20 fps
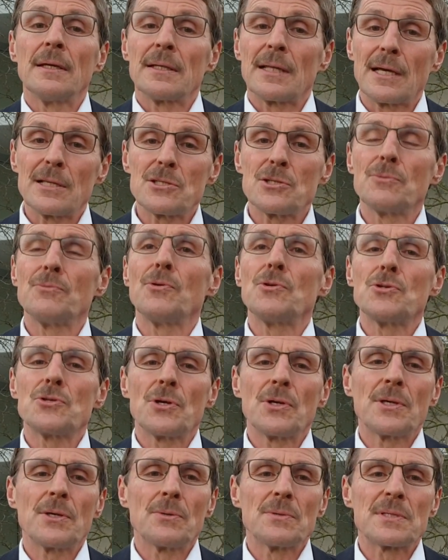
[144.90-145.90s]
Dazu
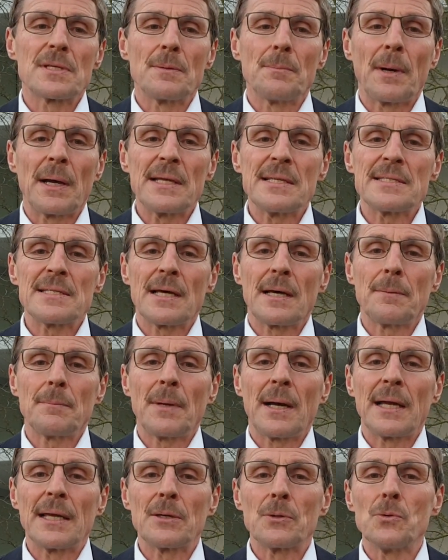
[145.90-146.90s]
wünsche ich uns gemeinsam
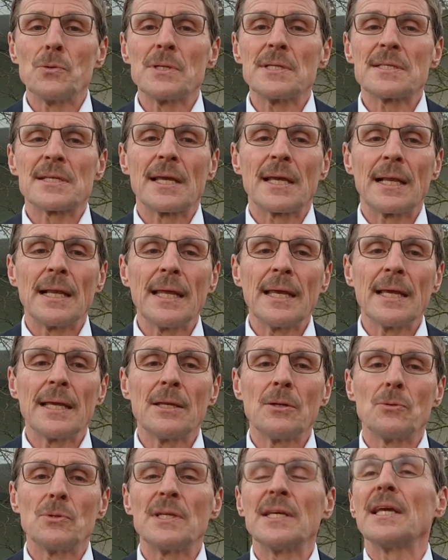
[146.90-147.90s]
ein gutes
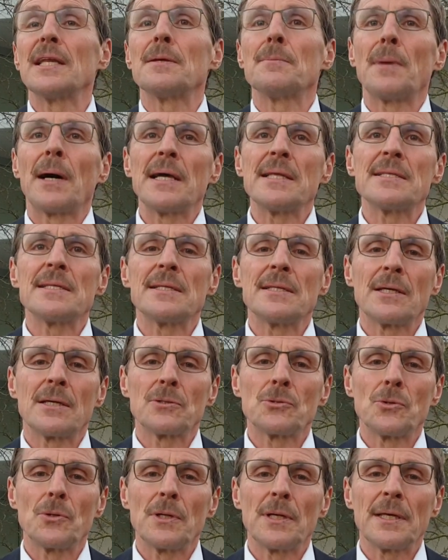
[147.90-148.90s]
Gelingen und jedem Einzelnen
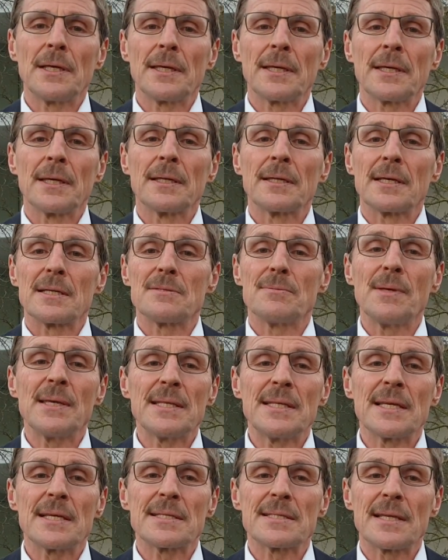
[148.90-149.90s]
natürlich das
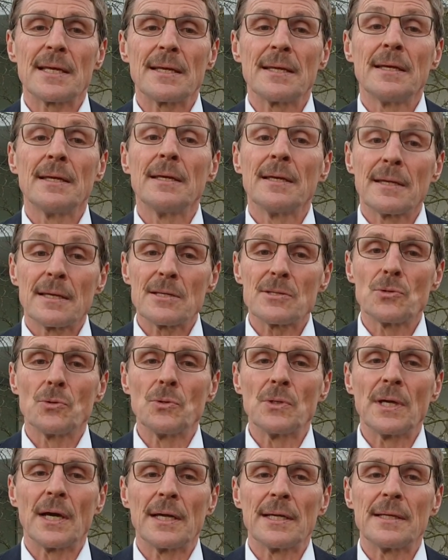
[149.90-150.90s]
Wichtigste,
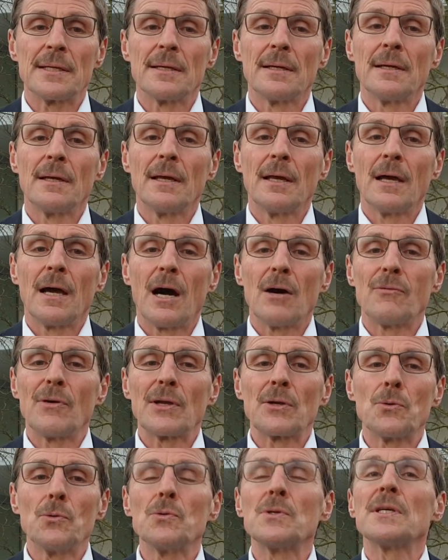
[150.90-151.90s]
Gesundheit. Auf
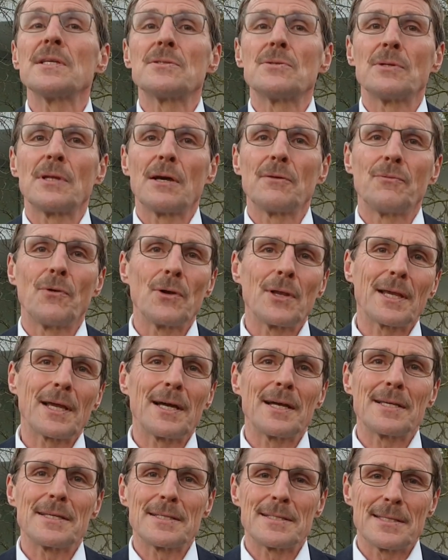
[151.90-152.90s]
ein gutes und
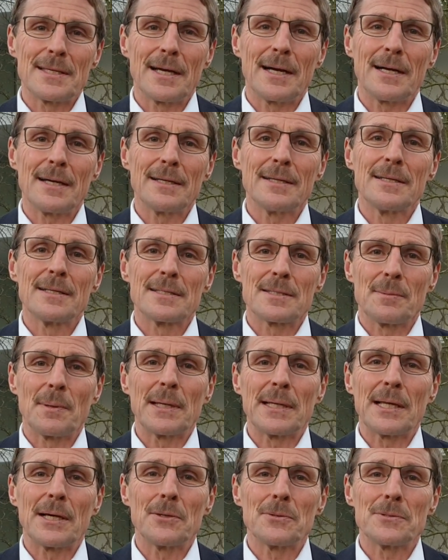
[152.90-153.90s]
erfolgreiches Jahr
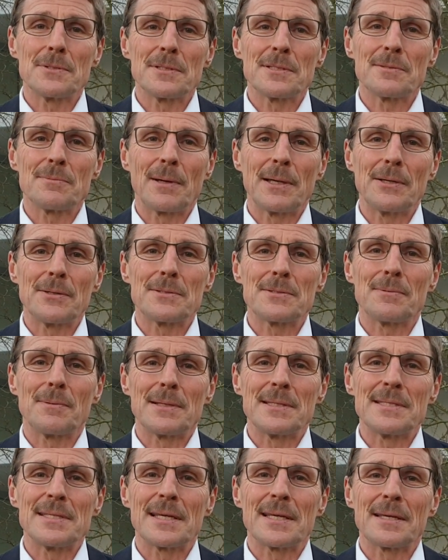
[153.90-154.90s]

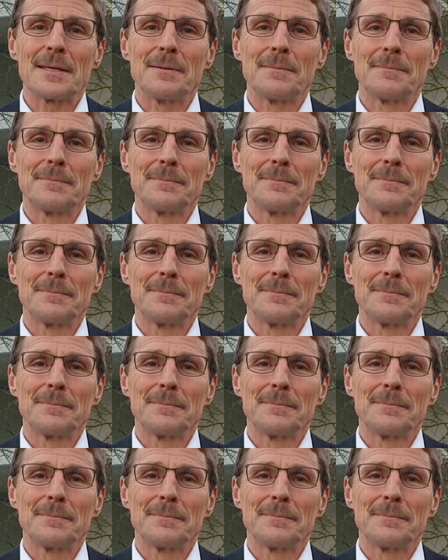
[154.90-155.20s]
2022.